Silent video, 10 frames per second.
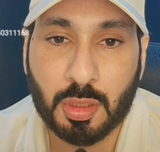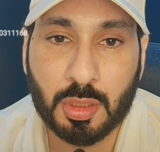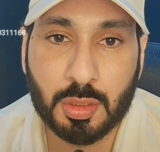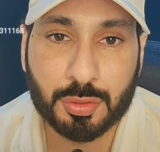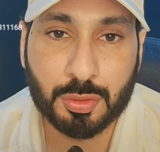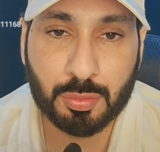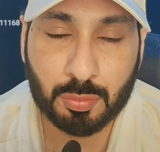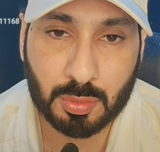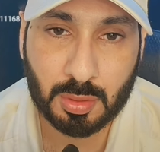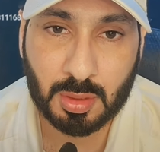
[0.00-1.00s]
آه،
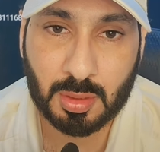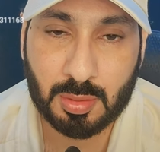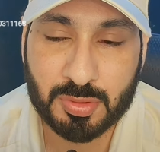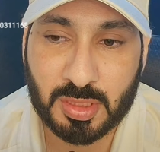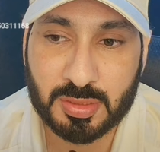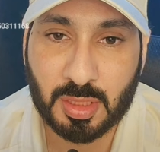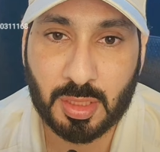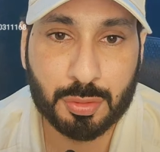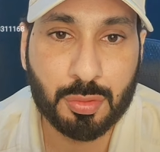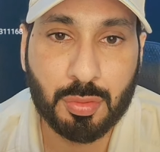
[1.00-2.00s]
شنو آه، المسلسل
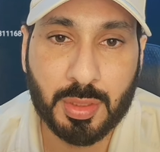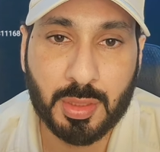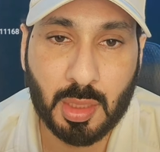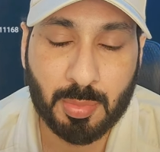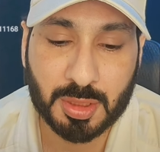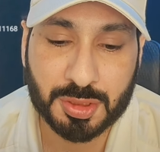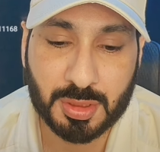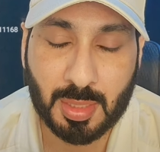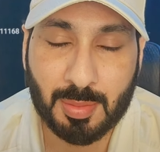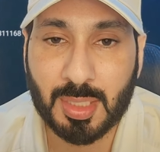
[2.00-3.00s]
هذا؟ شنو يعني
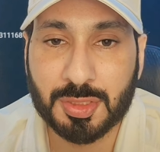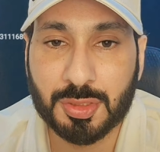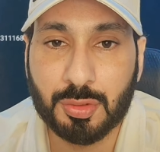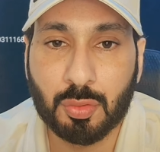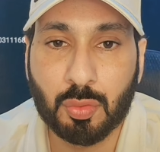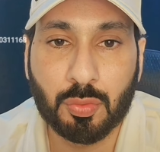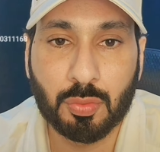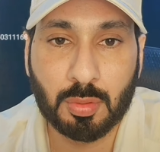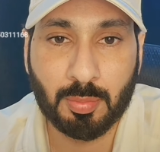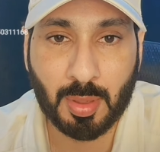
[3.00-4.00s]
الماشي؟ الماشي
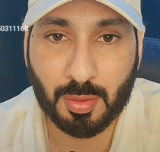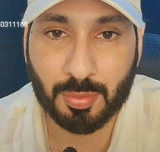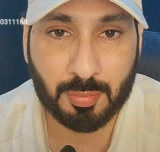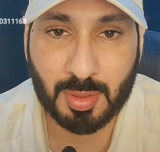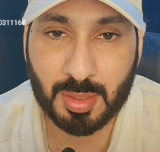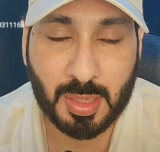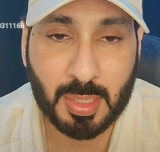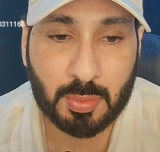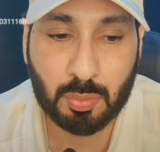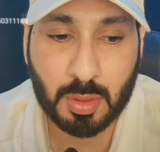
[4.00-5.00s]
هو مرض، ما ادري
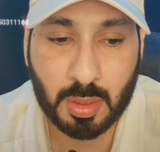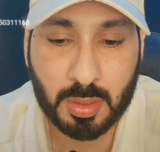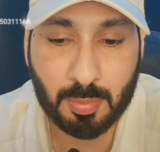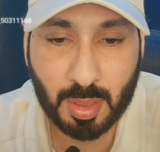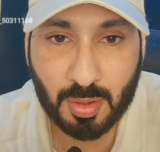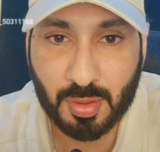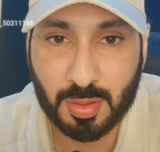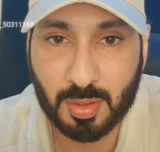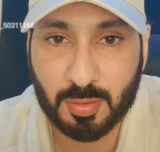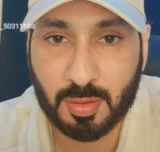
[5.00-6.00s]
عاد ان المرض
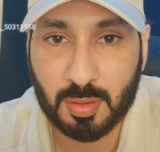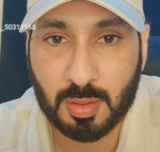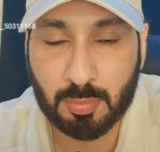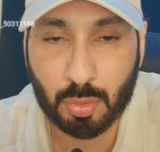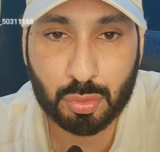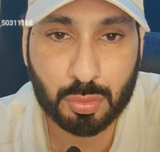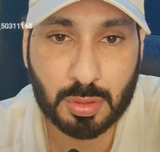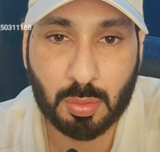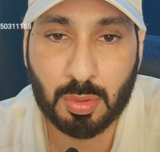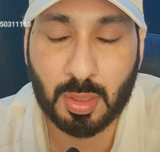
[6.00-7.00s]
هذا آه،
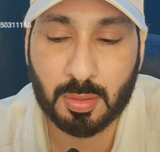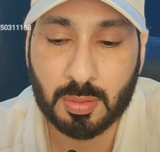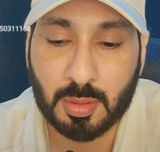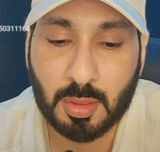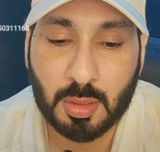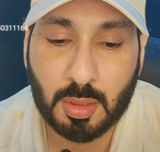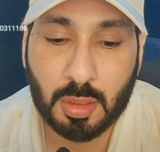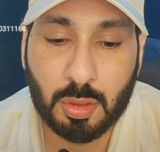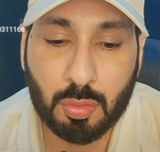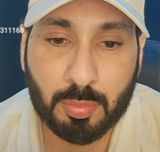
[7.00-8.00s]
موجود او لا.
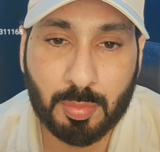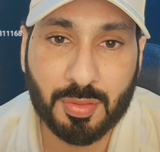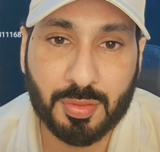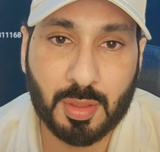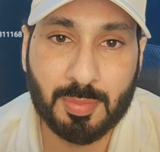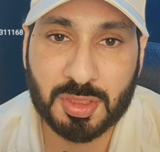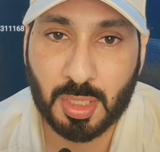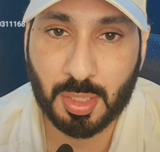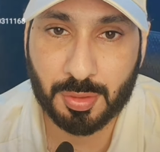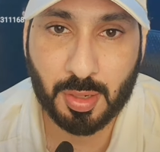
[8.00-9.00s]
اللي هو مرض
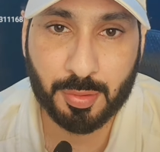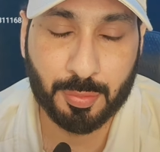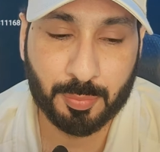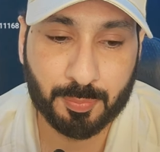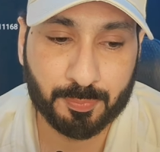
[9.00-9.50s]
المشي اثناء النوم.